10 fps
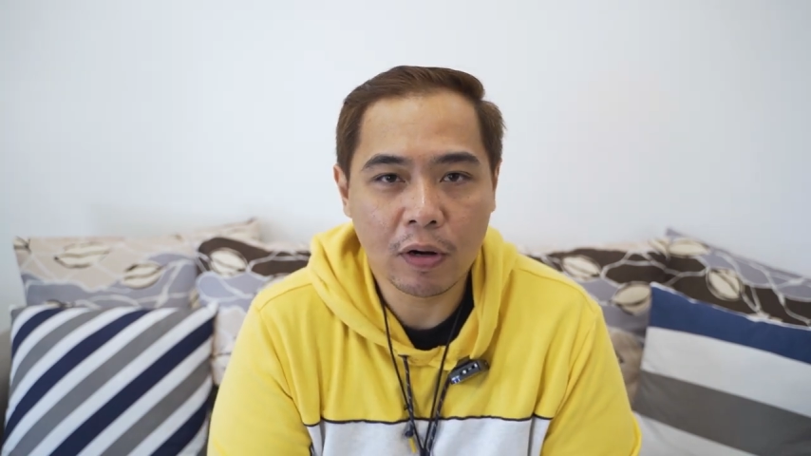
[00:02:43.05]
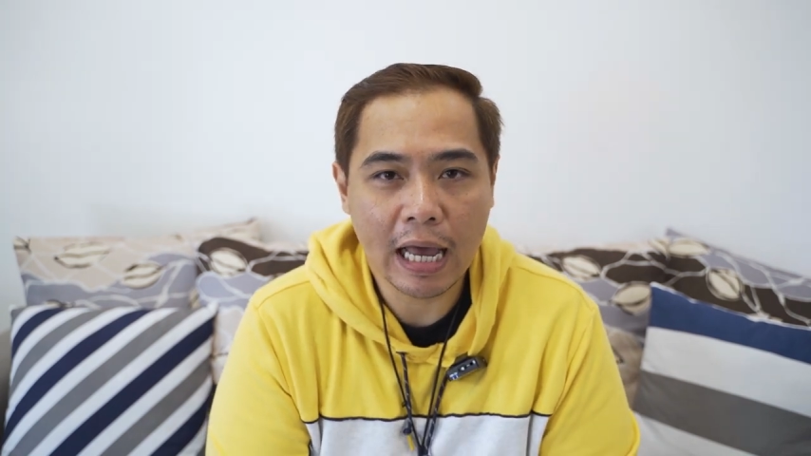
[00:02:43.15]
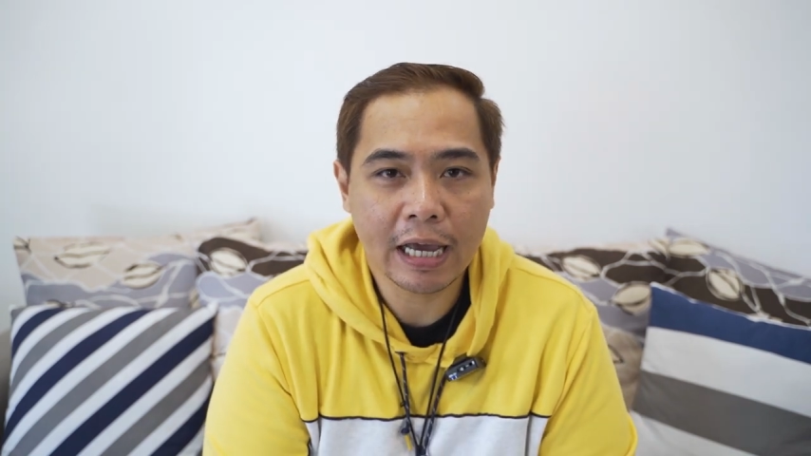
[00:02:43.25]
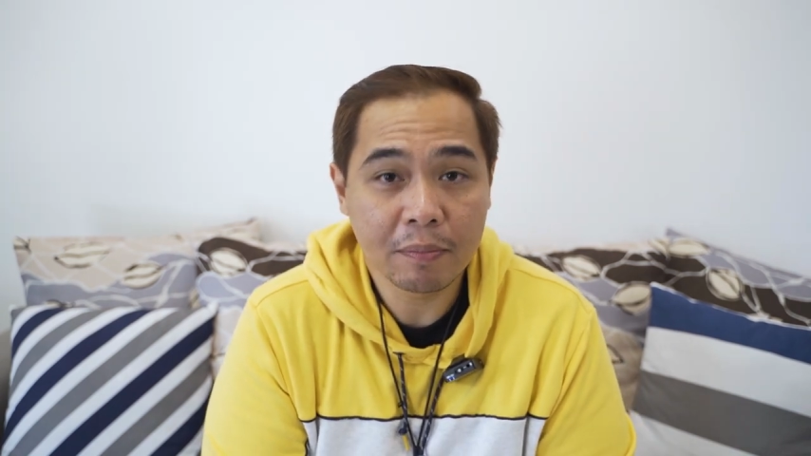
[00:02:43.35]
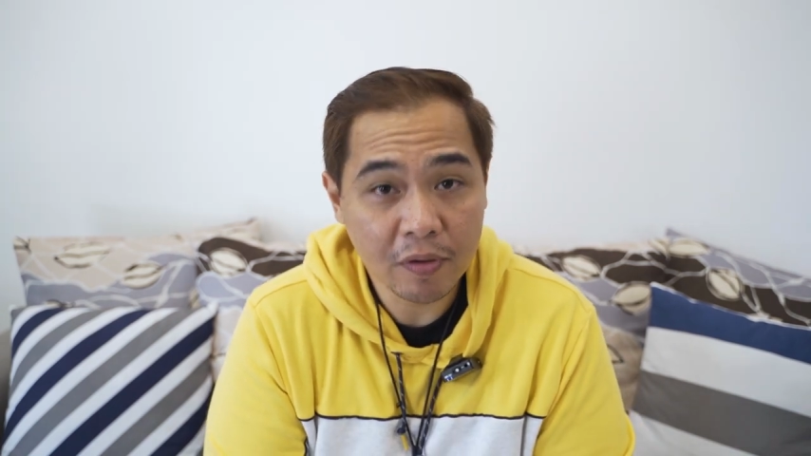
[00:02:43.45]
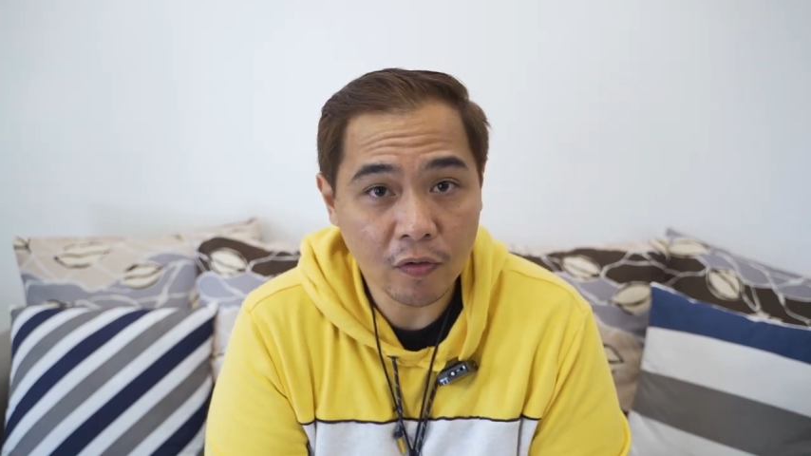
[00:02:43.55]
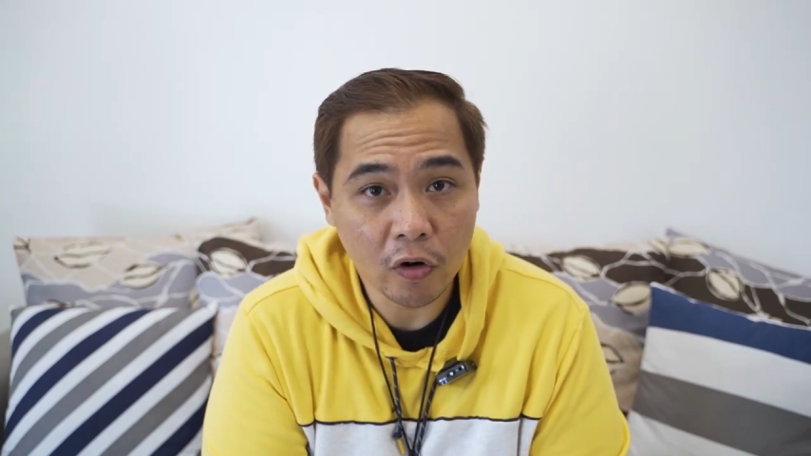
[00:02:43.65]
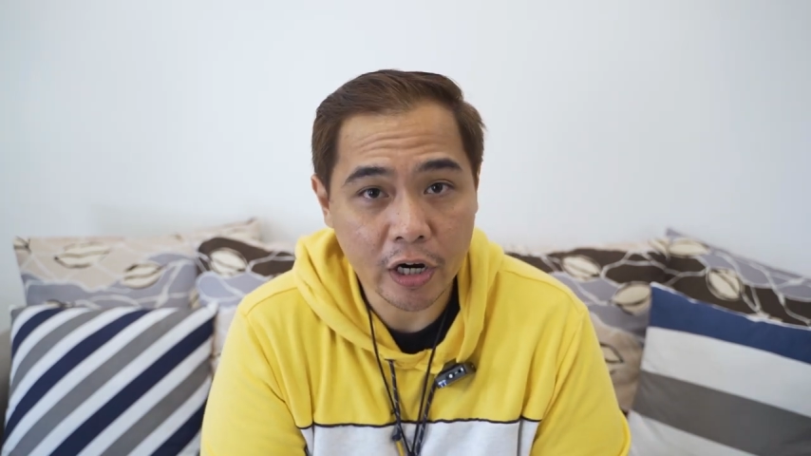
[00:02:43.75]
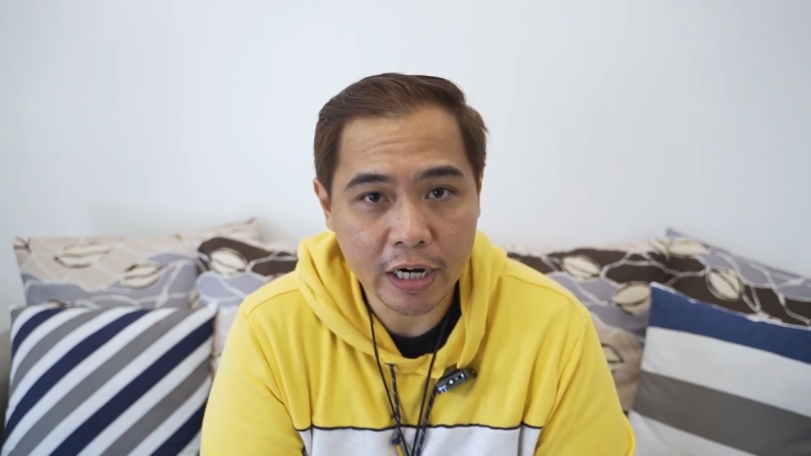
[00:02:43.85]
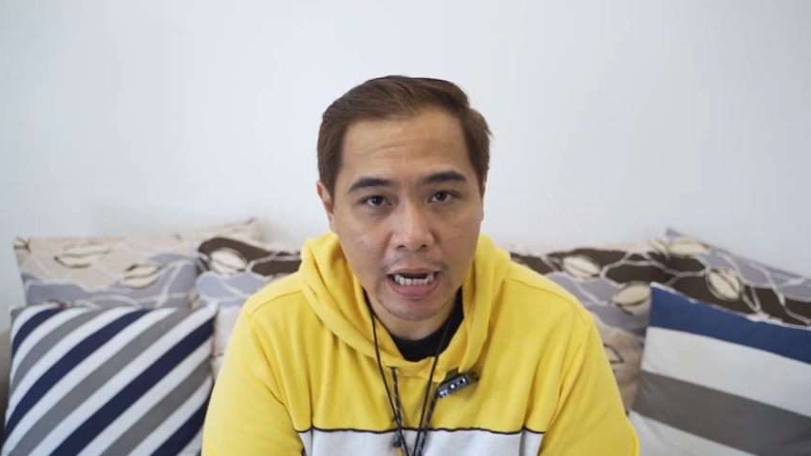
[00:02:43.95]
ko lagi
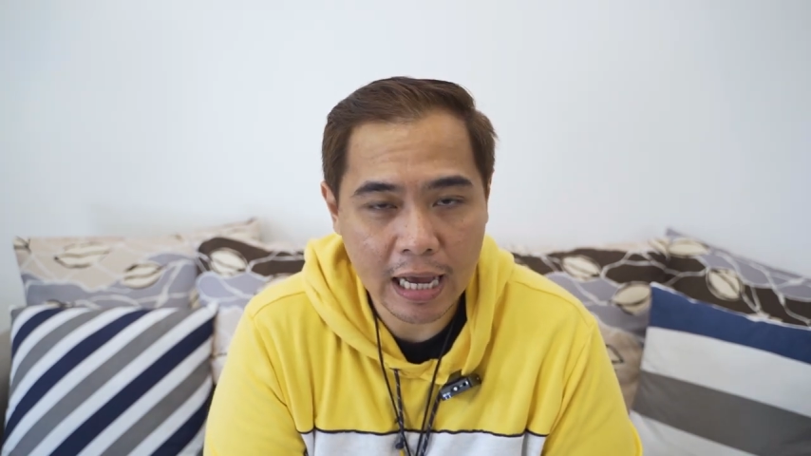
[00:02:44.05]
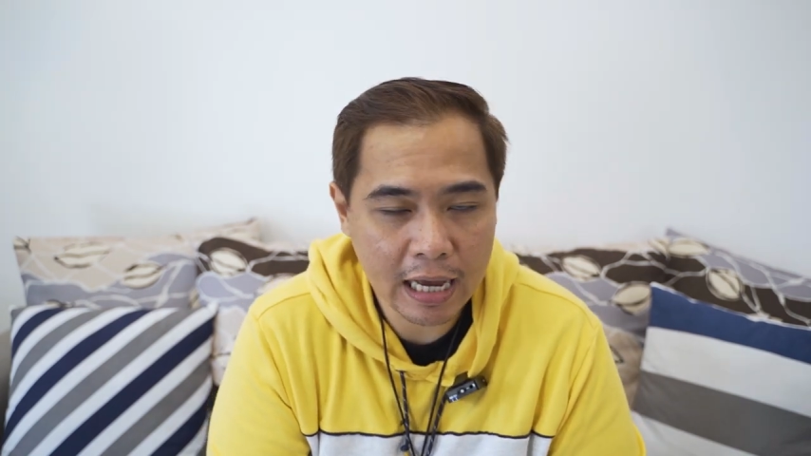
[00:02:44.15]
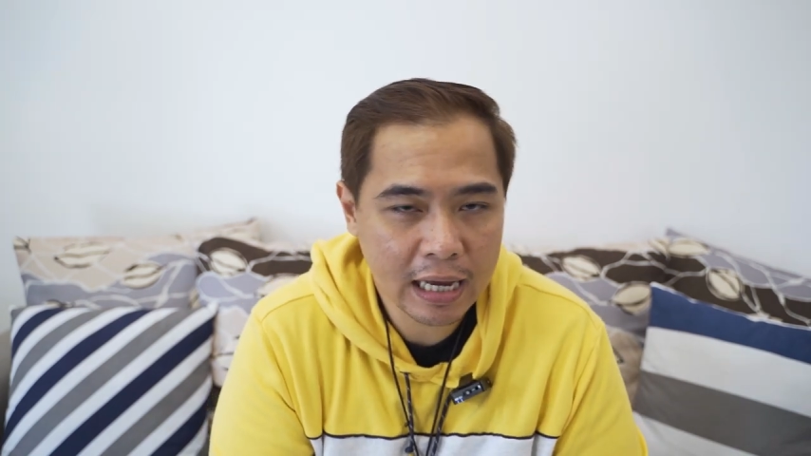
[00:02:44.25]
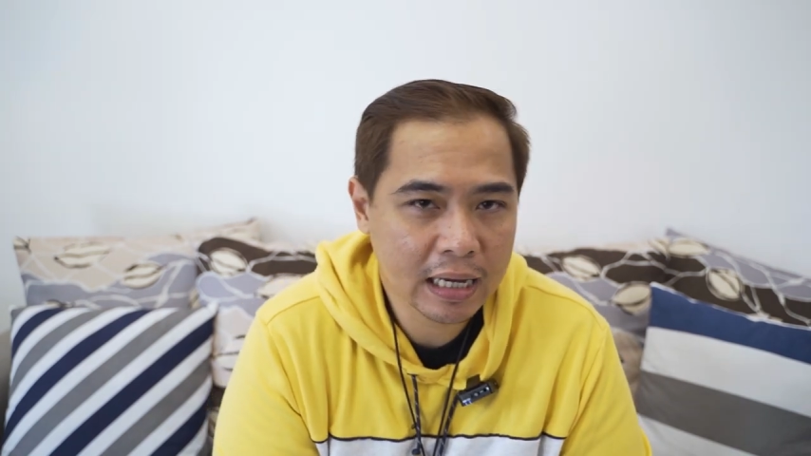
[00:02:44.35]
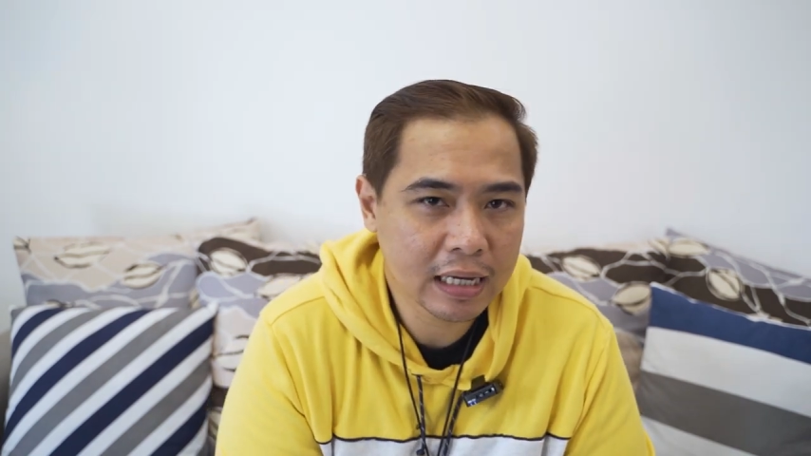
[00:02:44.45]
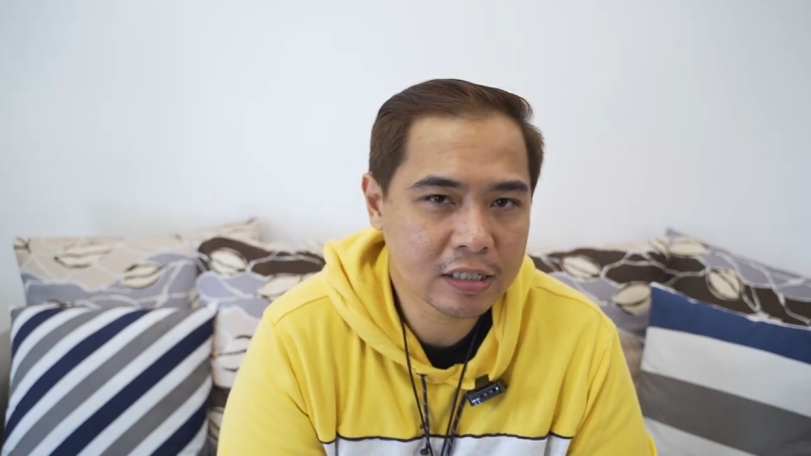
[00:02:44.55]
before na